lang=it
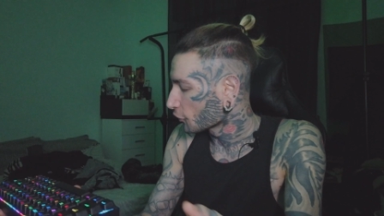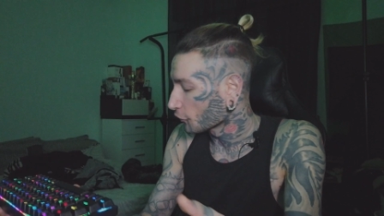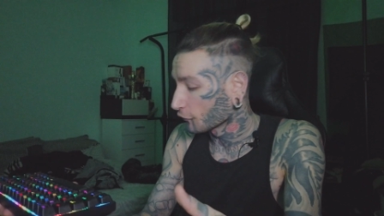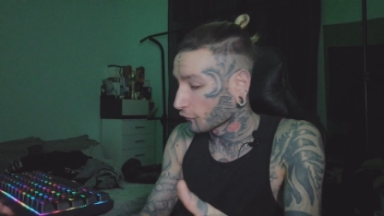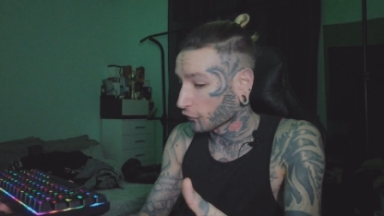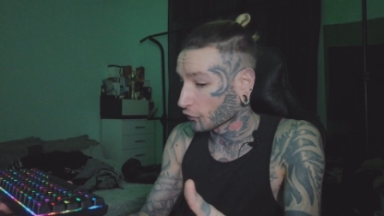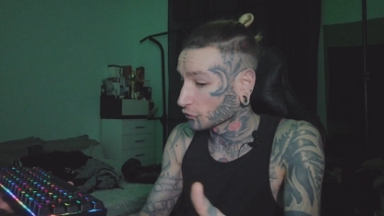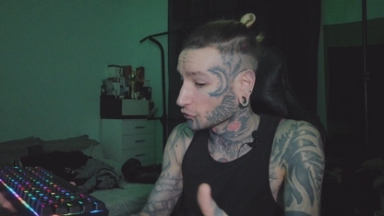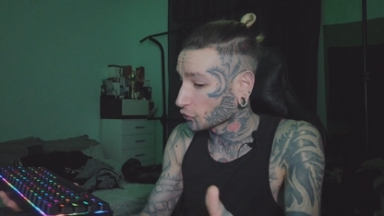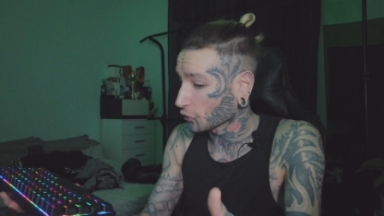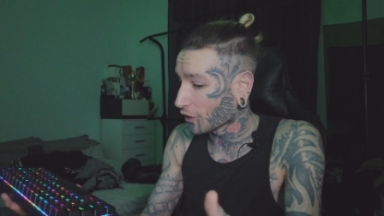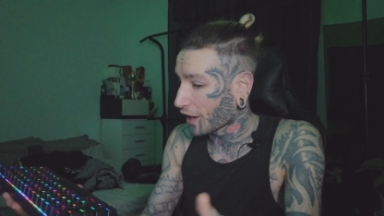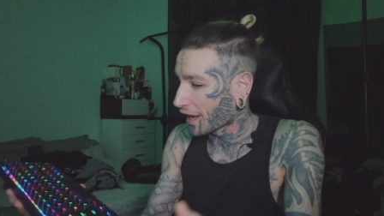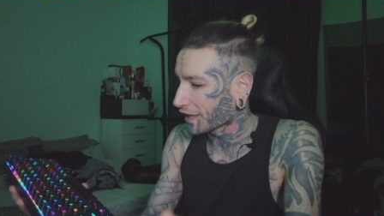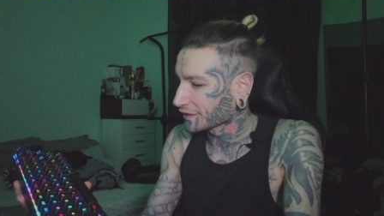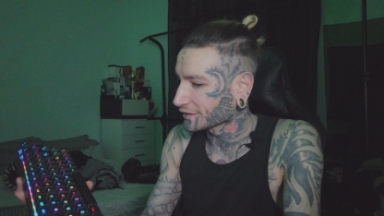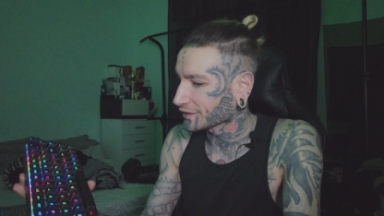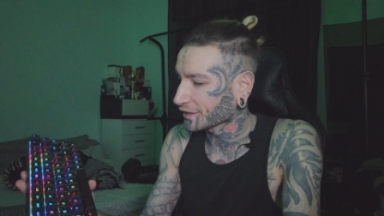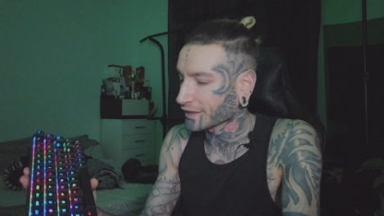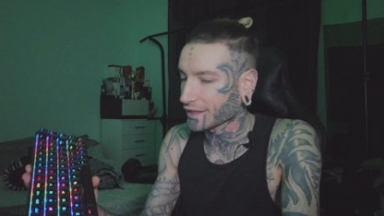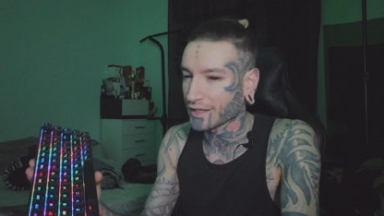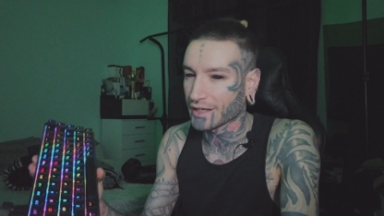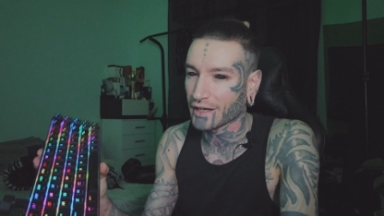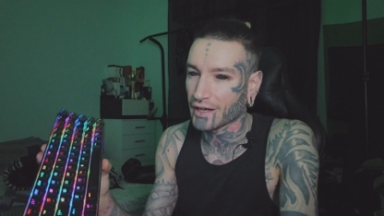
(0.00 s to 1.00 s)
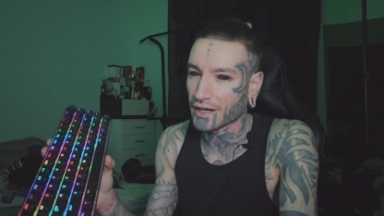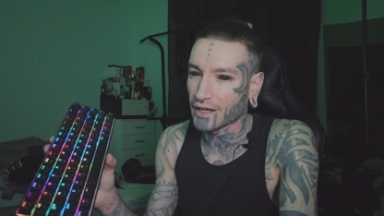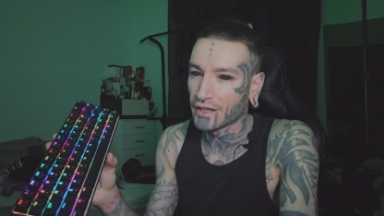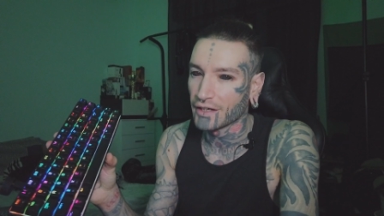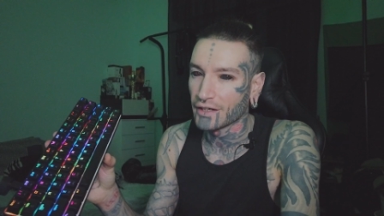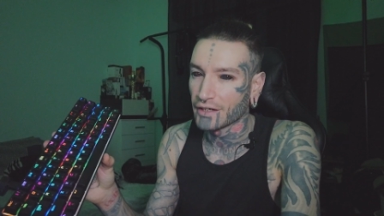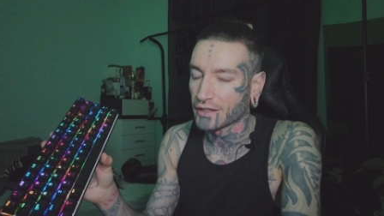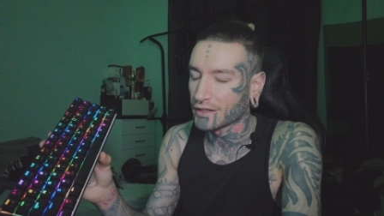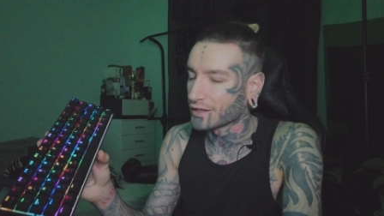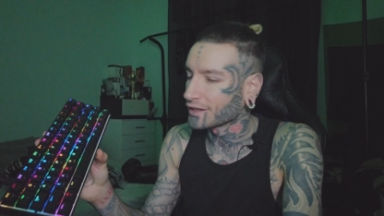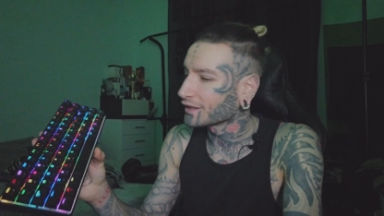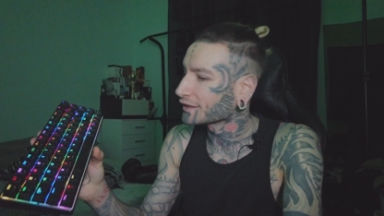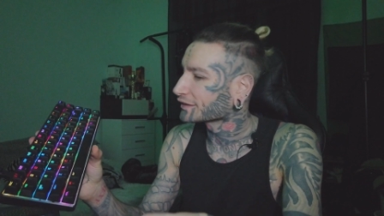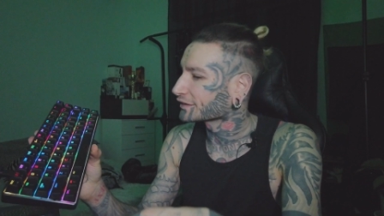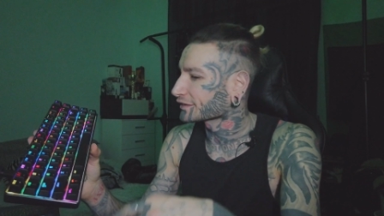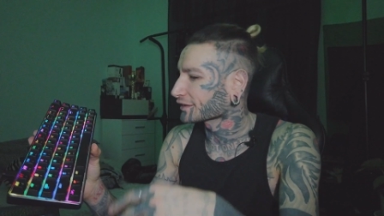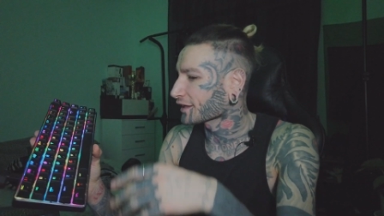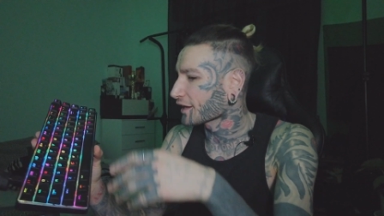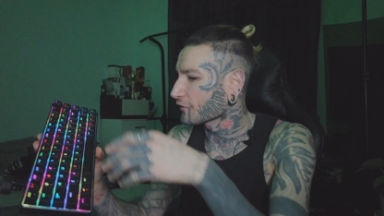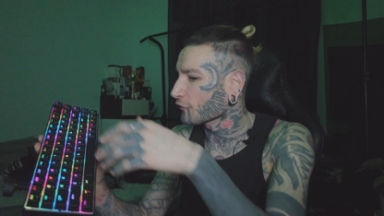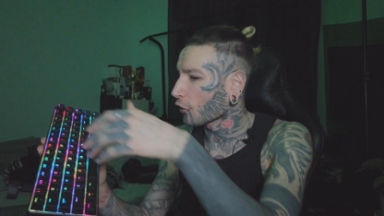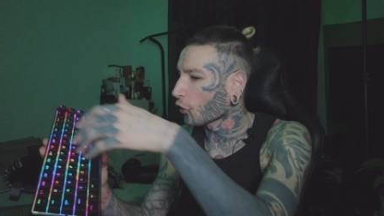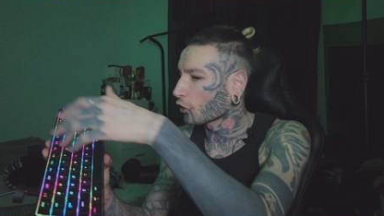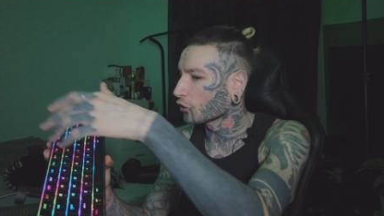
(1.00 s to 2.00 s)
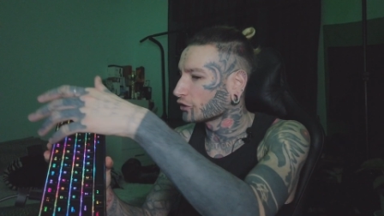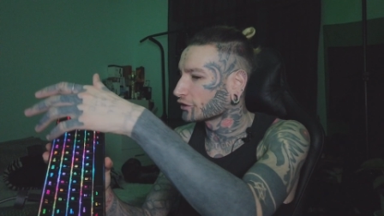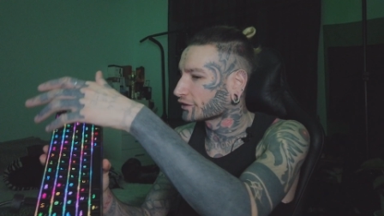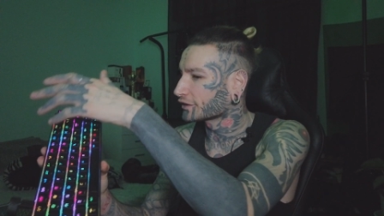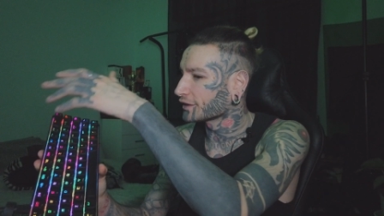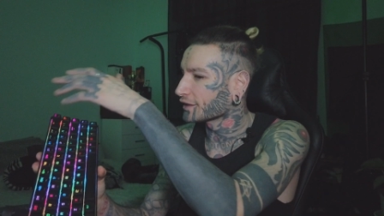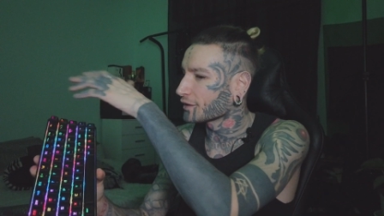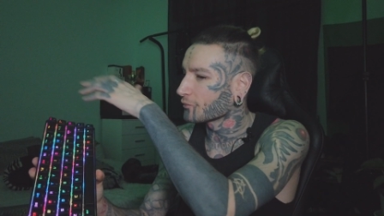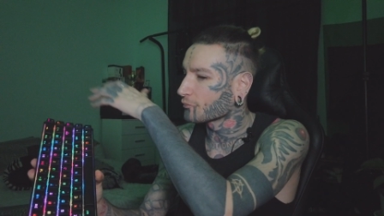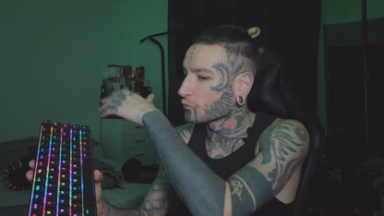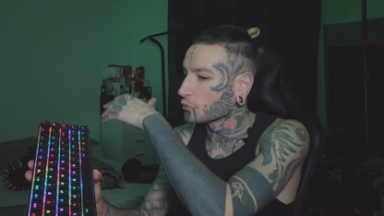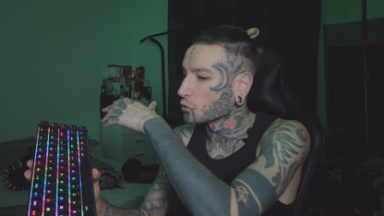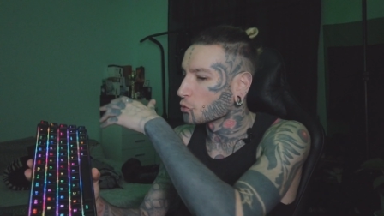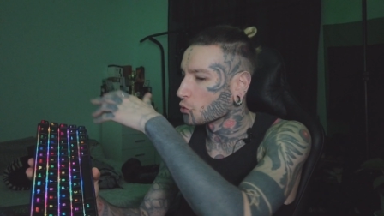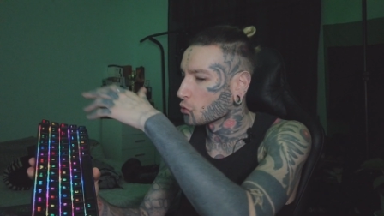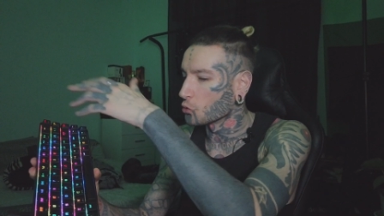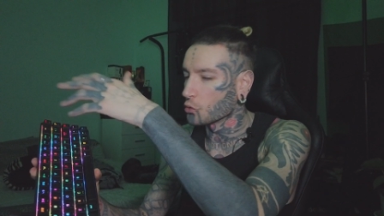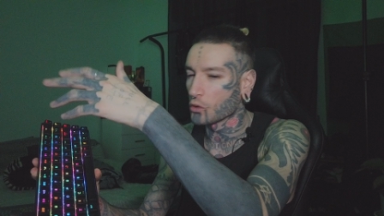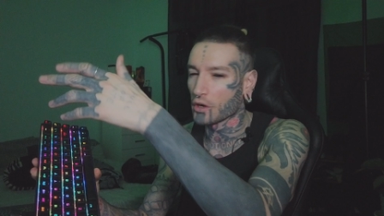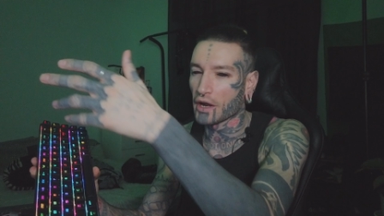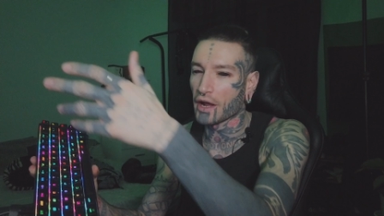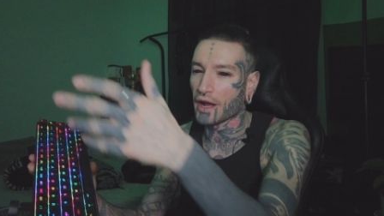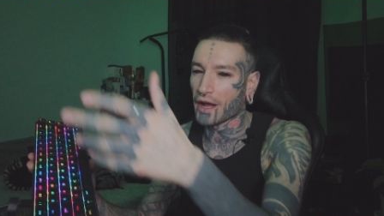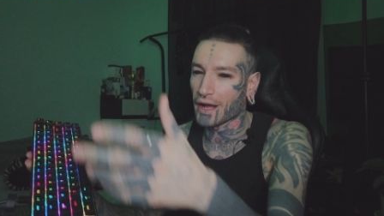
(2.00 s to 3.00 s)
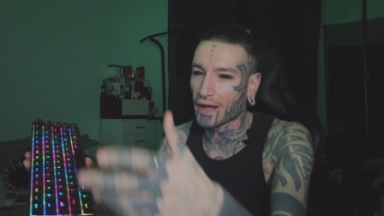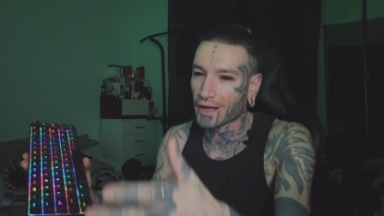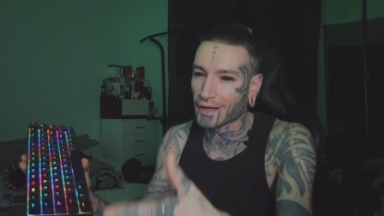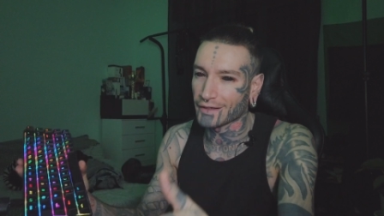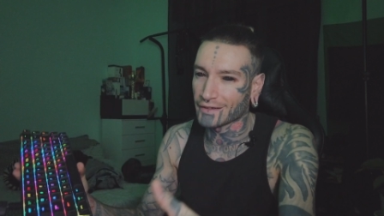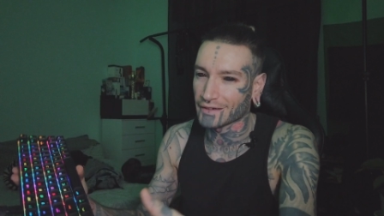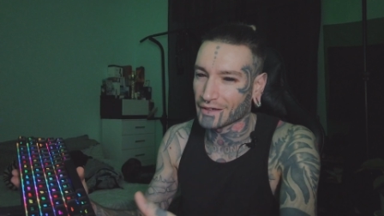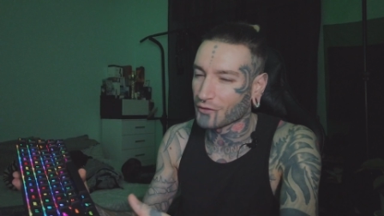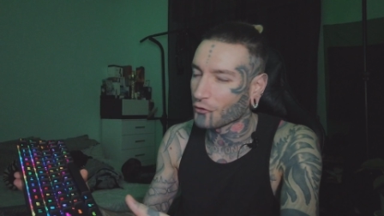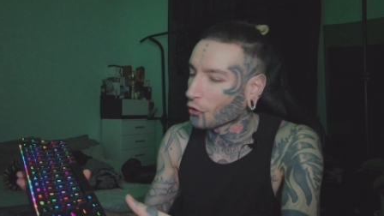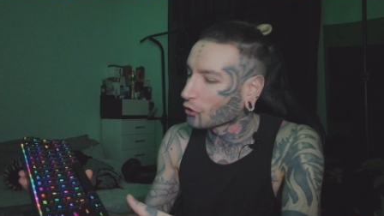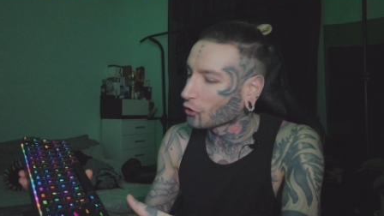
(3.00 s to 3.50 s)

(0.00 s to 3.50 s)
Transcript: Confronto l'altra che era eh, tre volte più lunga e tre